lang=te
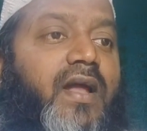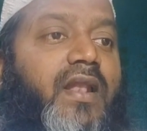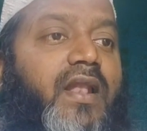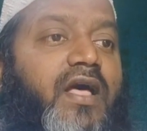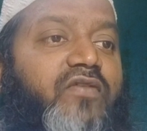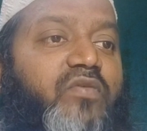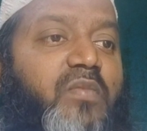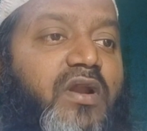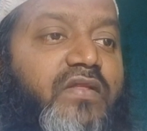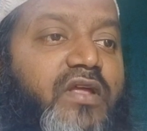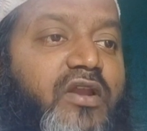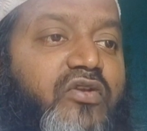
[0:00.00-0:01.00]
అల్లా
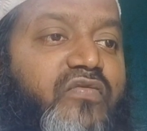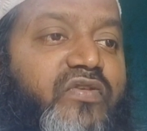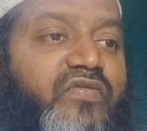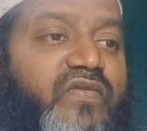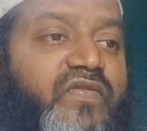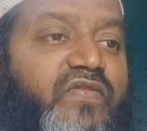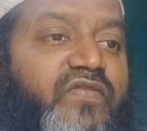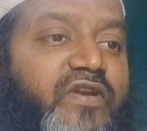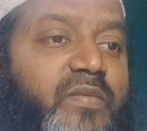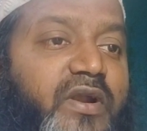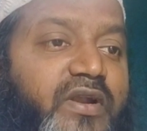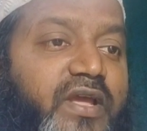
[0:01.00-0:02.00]
సుబానతలను
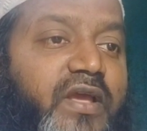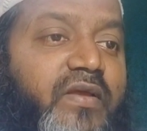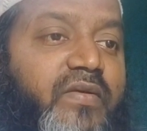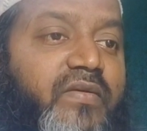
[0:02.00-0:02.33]
విశ్వసించడం అంటే